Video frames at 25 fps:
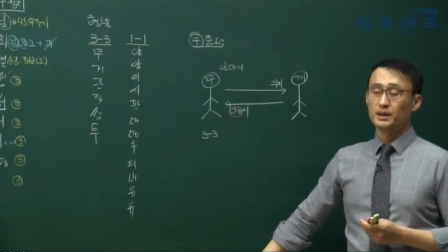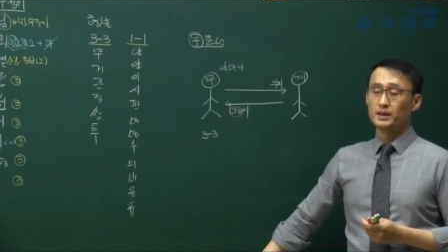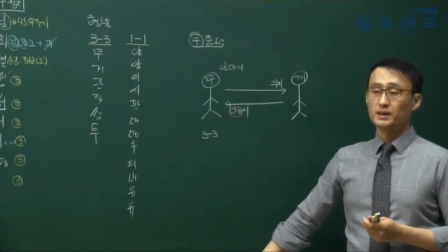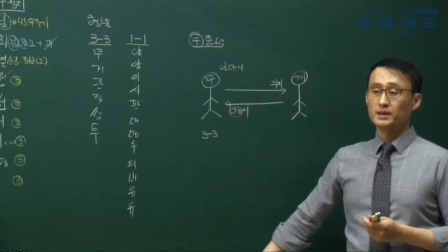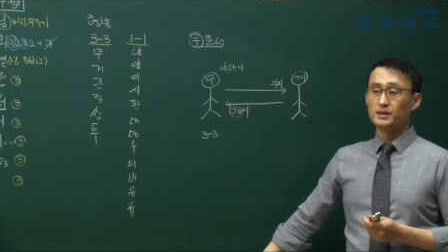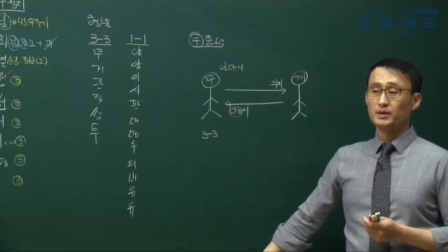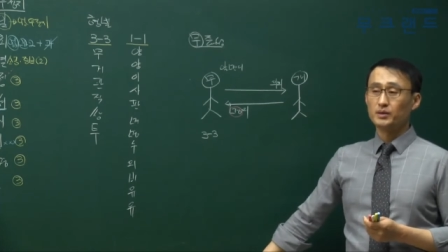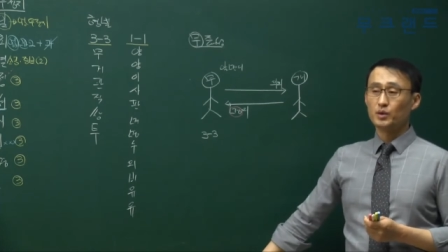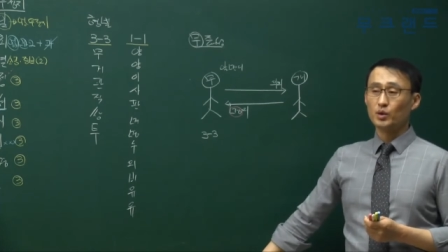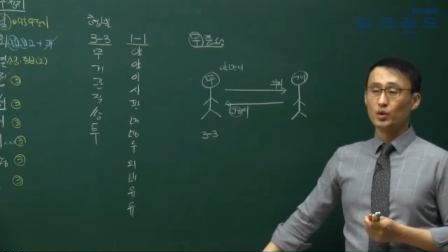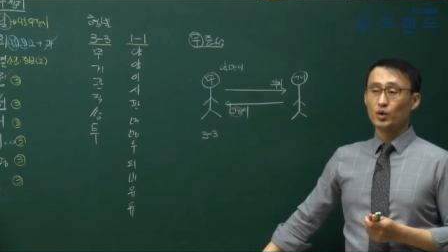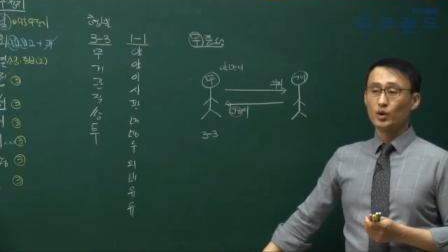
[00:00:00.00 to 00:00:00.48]

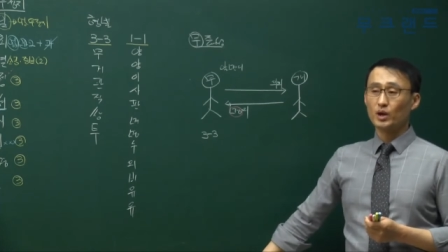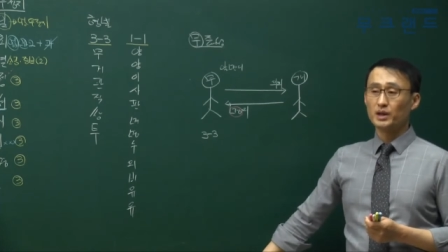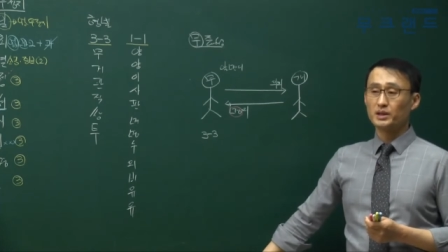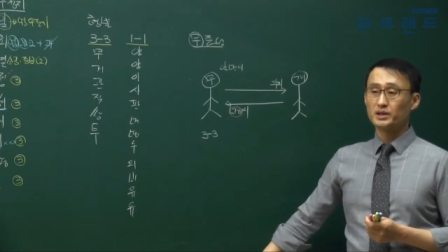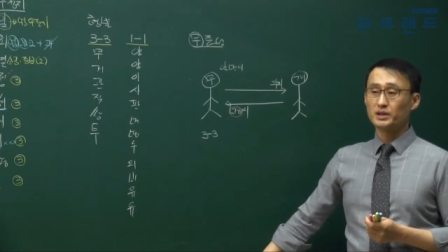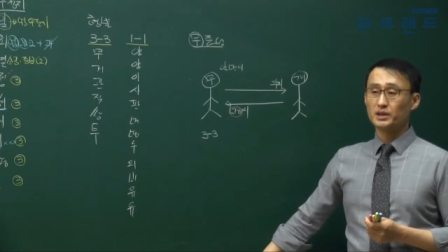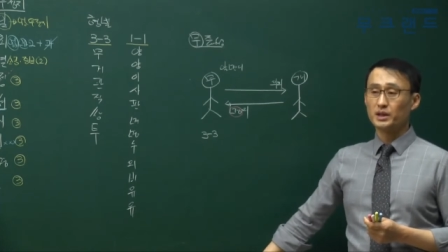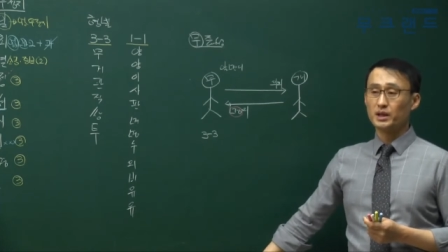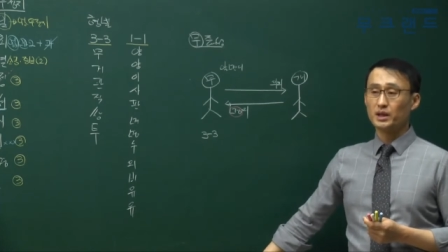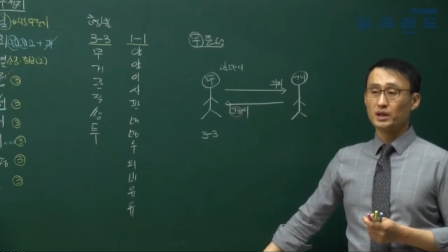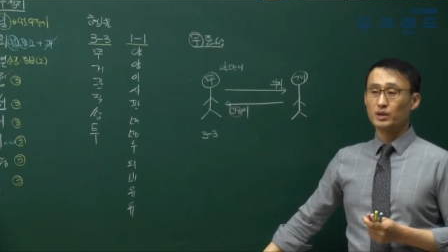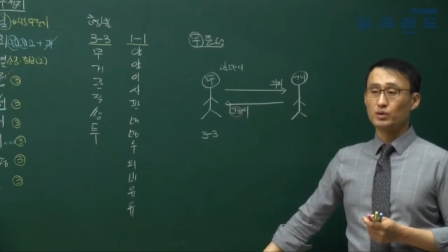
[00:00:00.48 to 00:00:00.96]

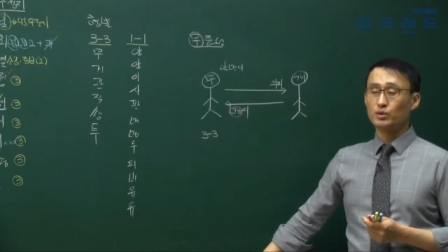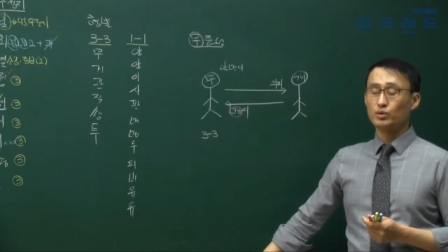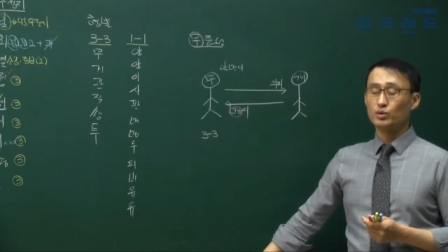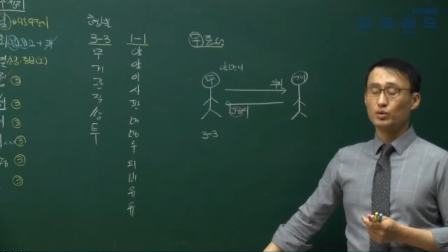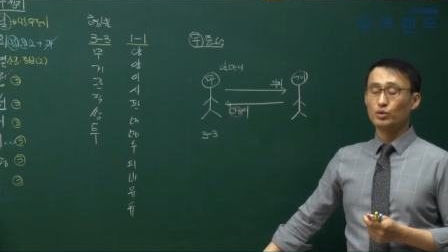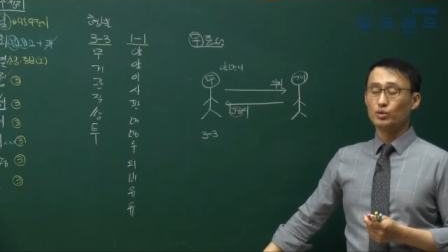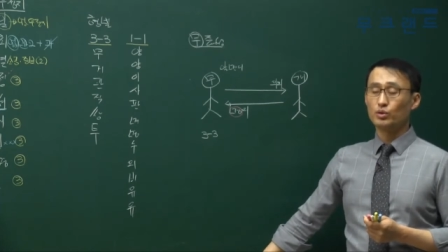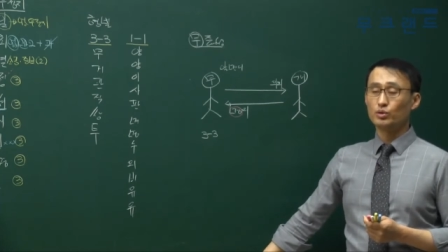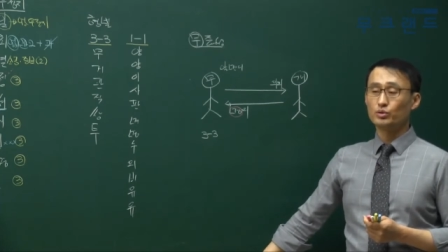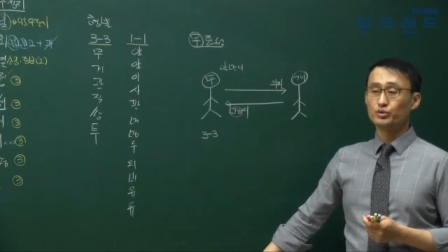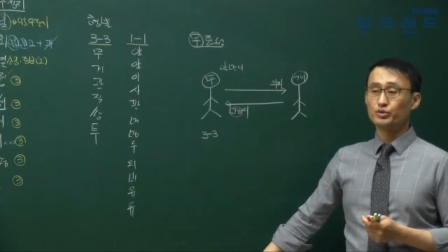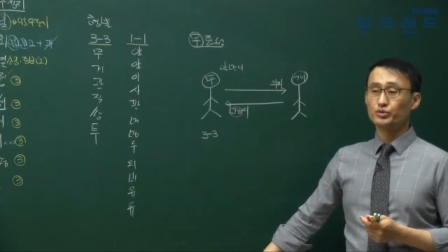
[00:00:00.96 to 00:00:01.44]
등록하지
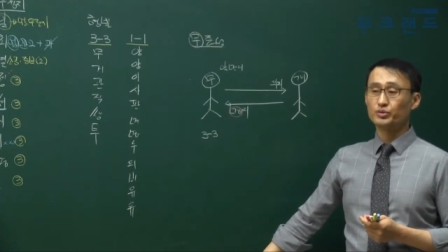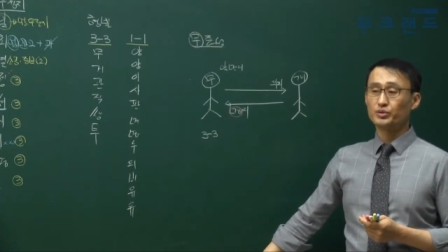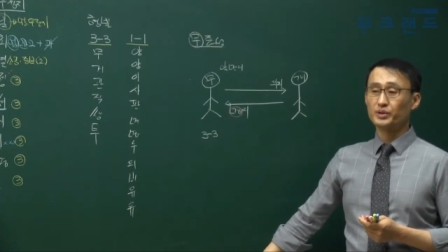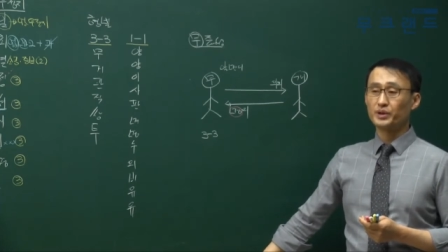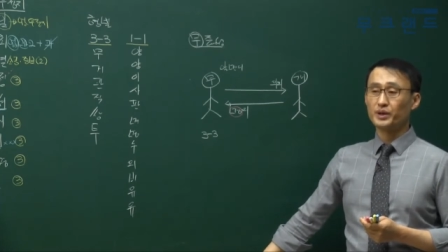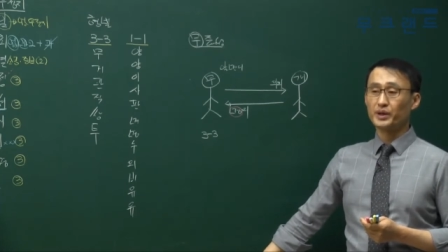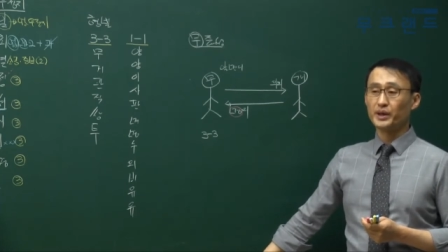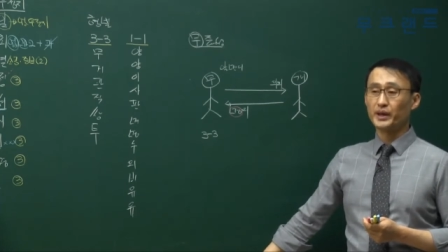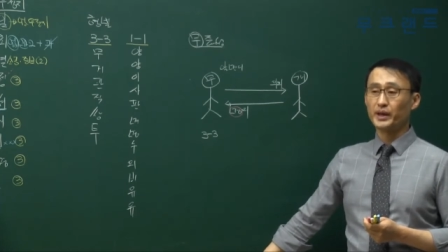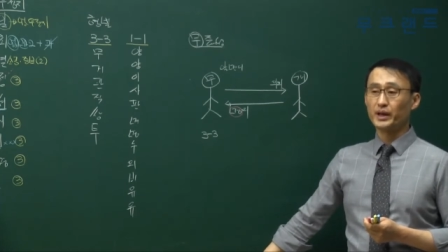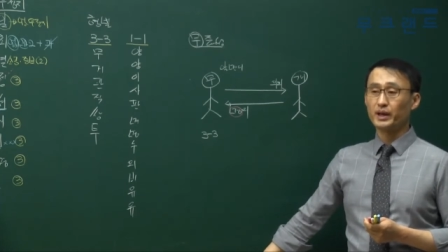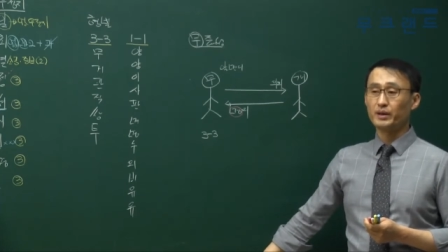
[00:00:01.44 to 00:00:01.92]
않고
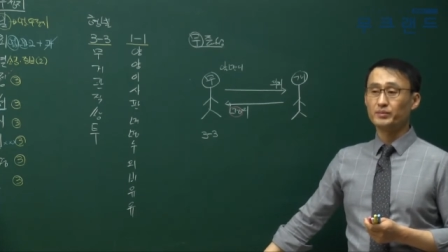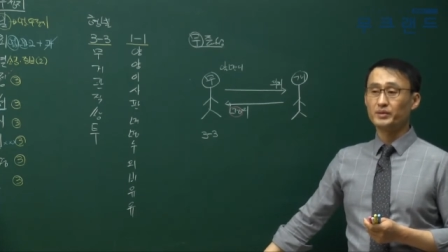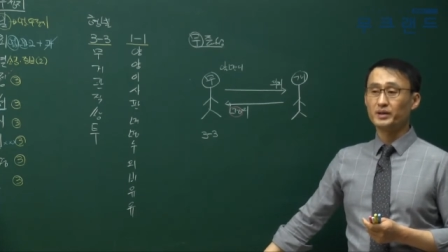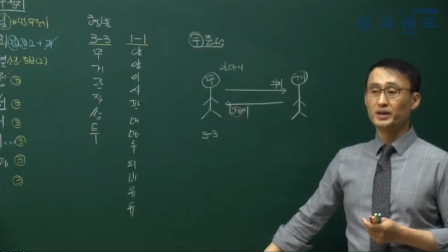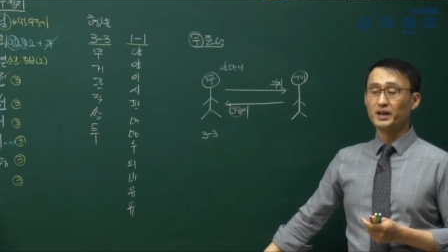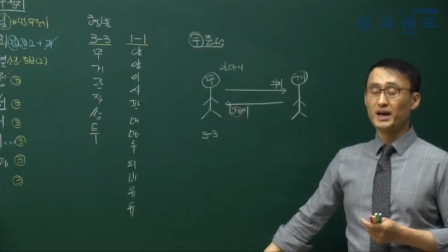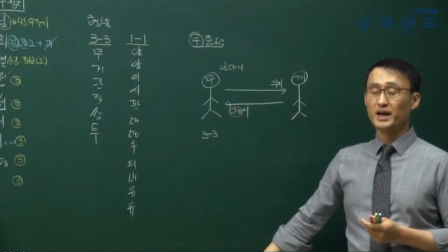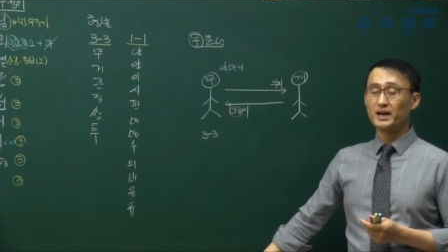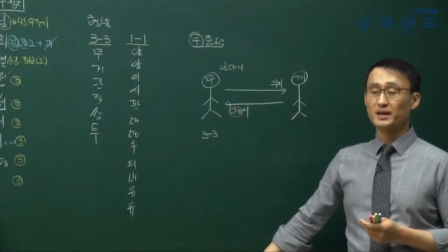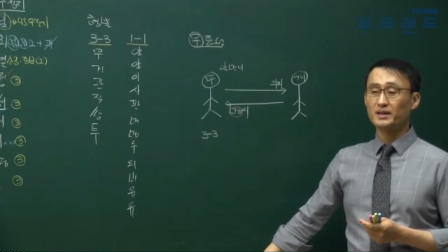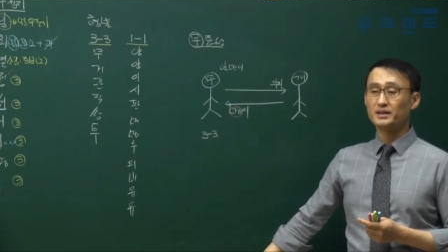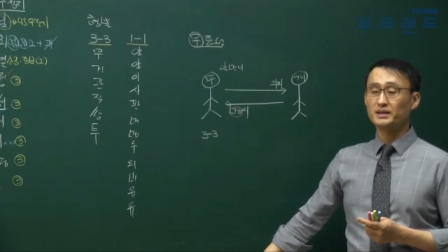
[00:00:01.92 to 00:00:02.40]
중개업을
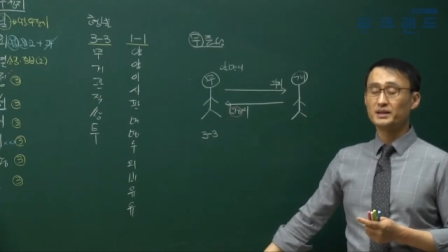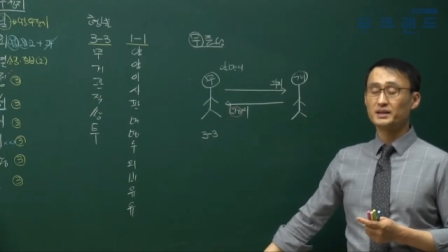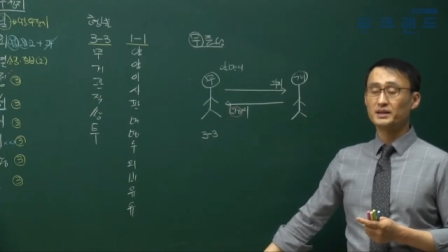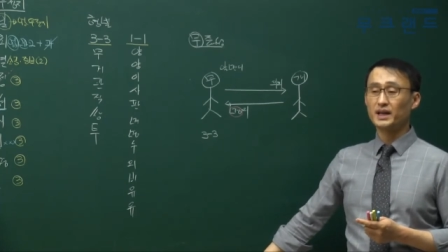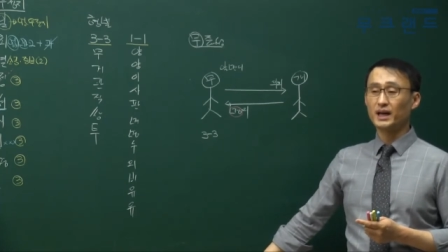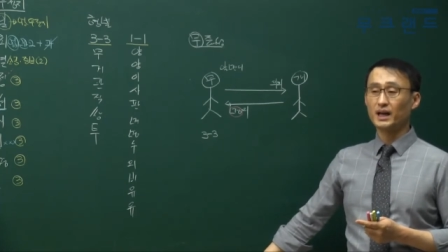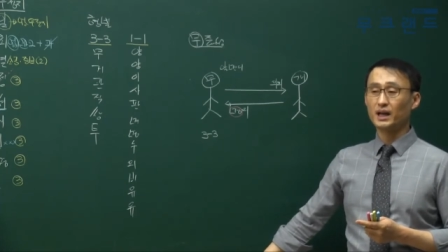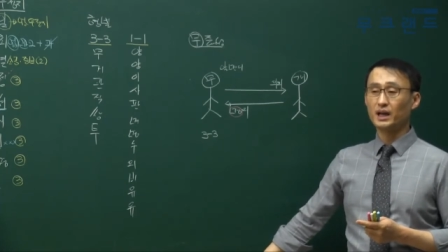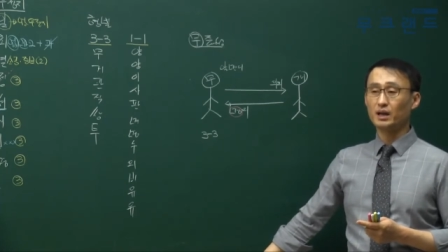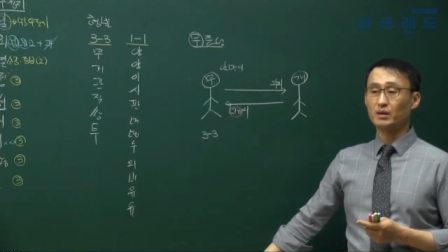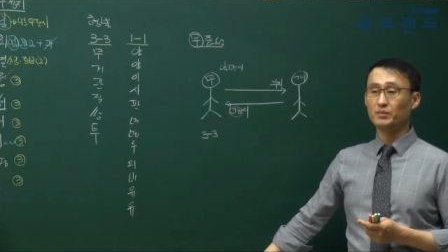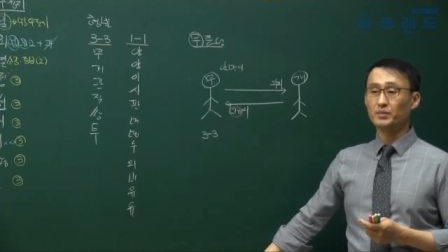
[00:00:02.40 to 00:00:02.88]
하는
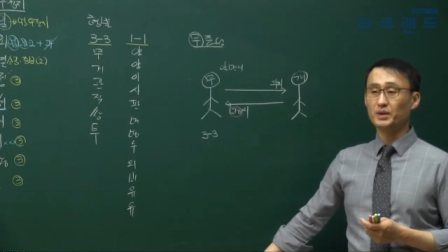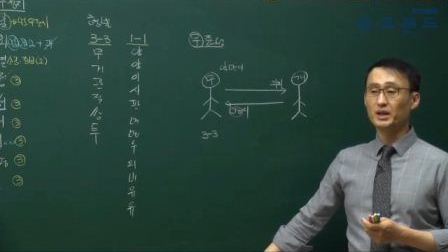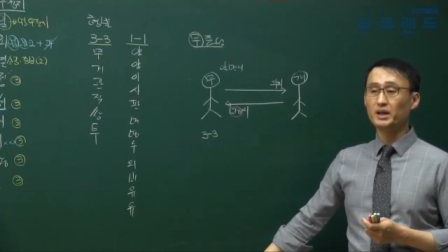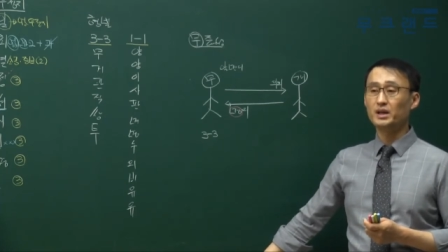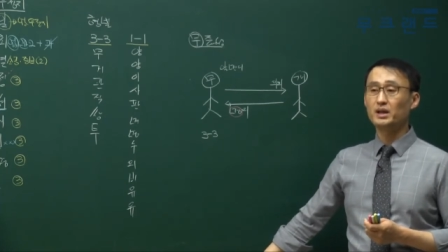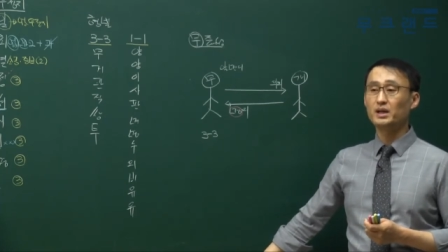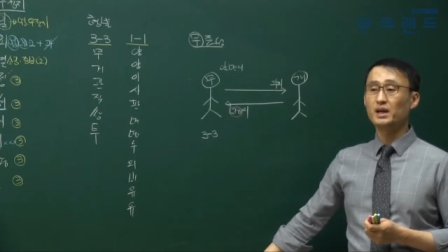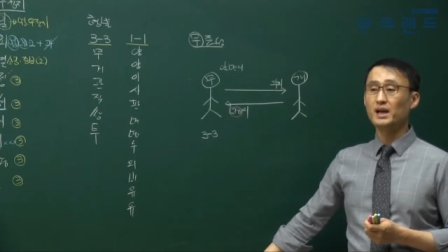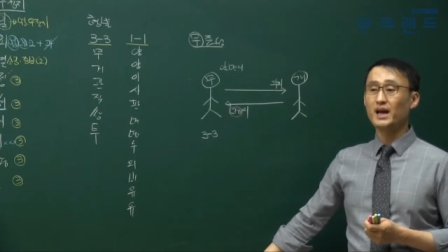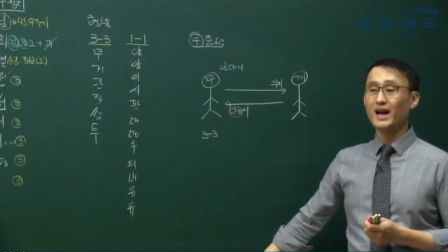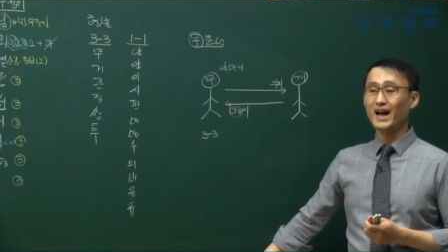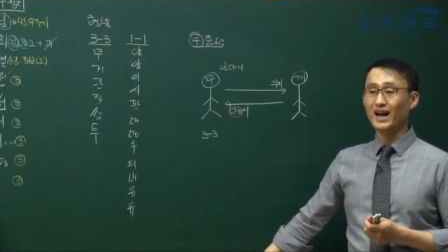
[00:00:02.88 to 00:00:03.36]
자임을